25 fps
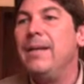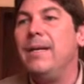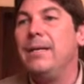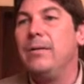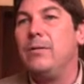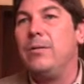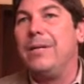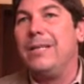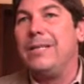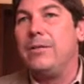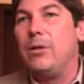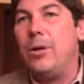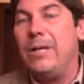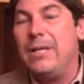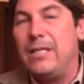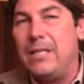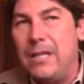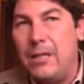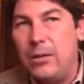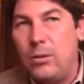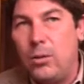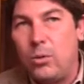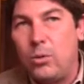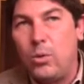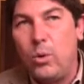Entonces le
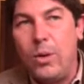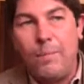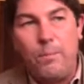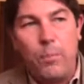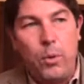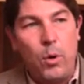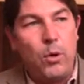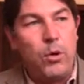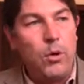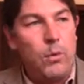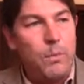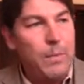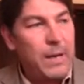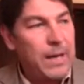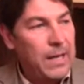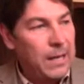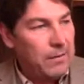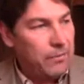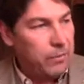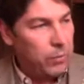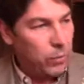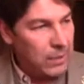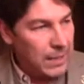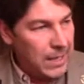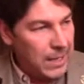solicito su apoyo para
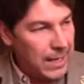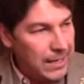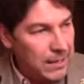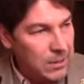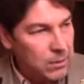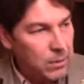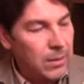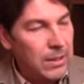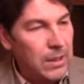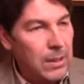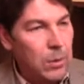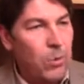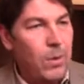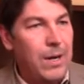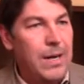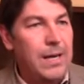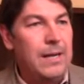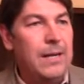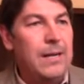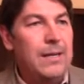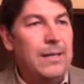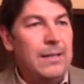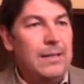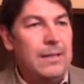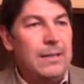difundir esto en el
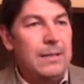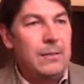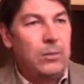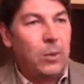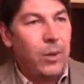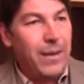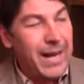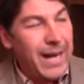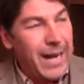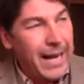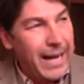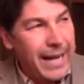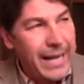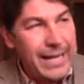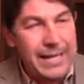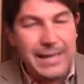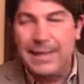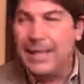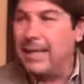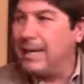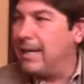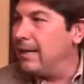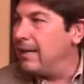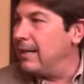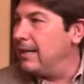cual toda la
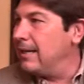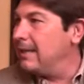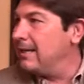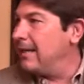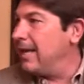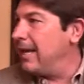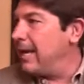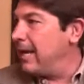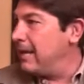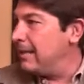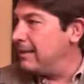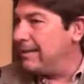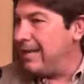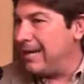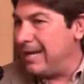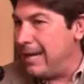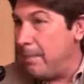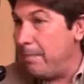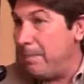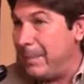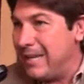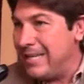gente que tenga, tenía